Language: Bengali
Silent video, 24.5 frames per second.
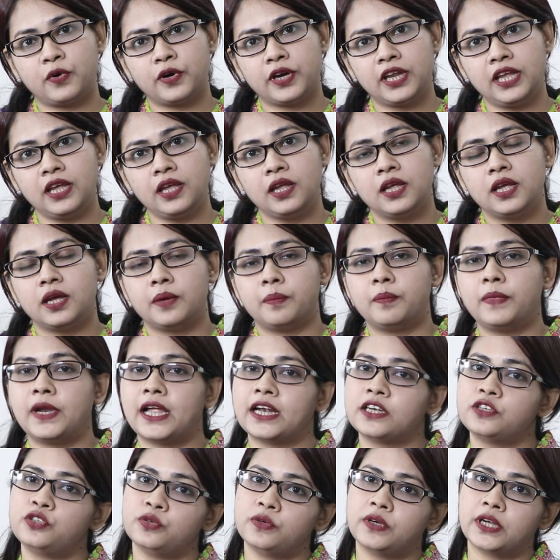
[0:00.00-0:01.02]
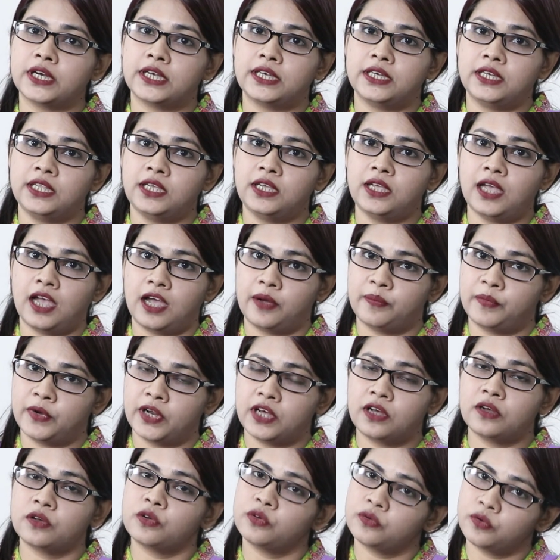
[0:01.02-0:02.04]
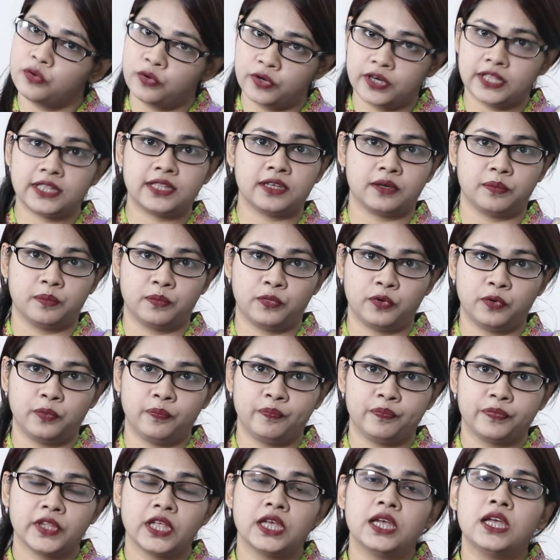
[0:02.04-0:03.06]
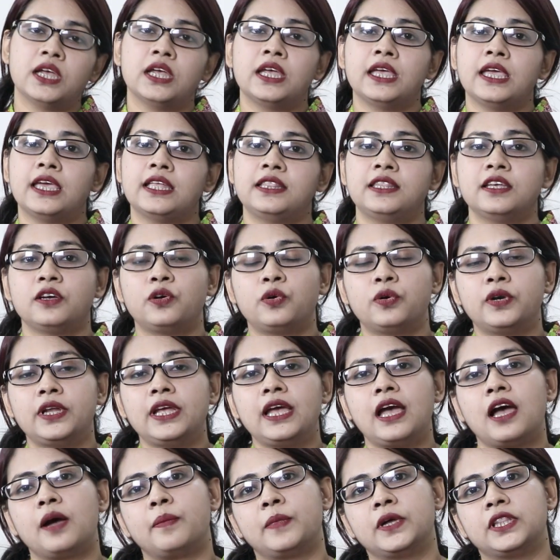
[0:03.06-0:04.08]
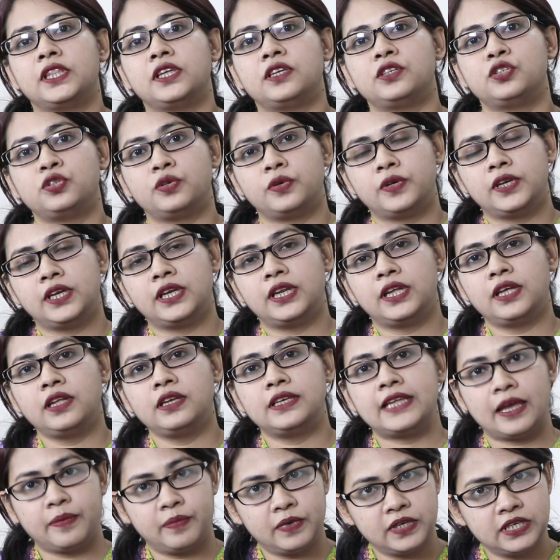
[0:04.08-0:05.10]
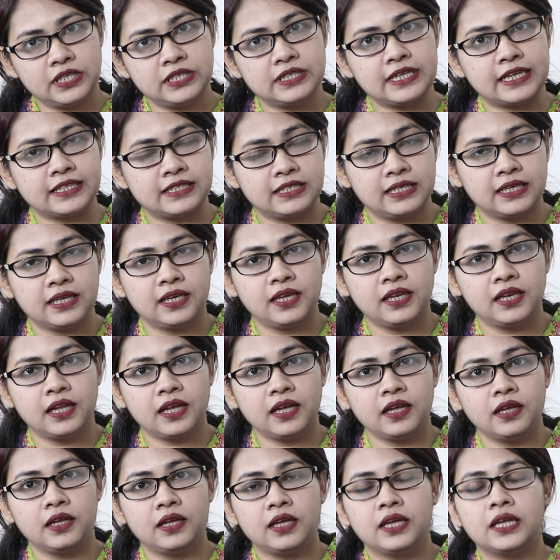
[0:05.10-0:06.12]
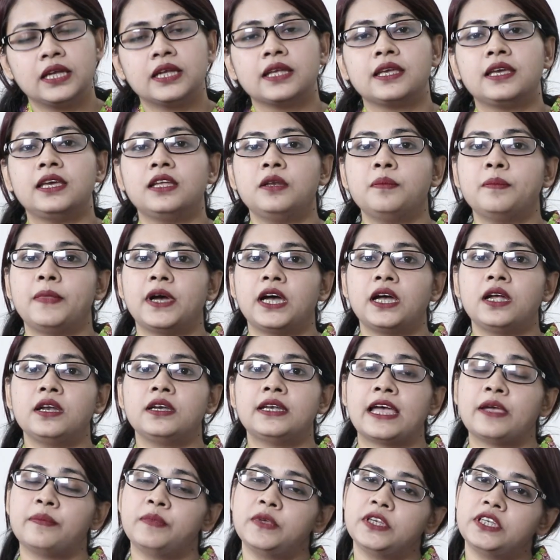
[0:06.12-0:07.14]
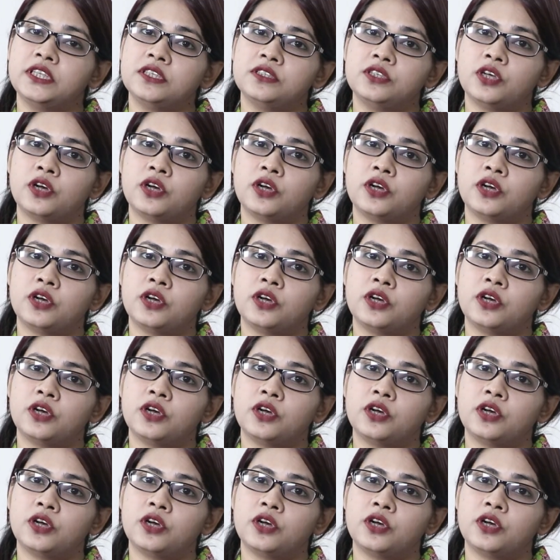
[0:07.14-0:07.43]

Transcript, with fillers: পরে ব্লাড সুগারটি আমরা করে দেখব এতে করে আমাদের শরীরে ডায়াবেটিস আছে কি না কিংবা ডায়াবেটিস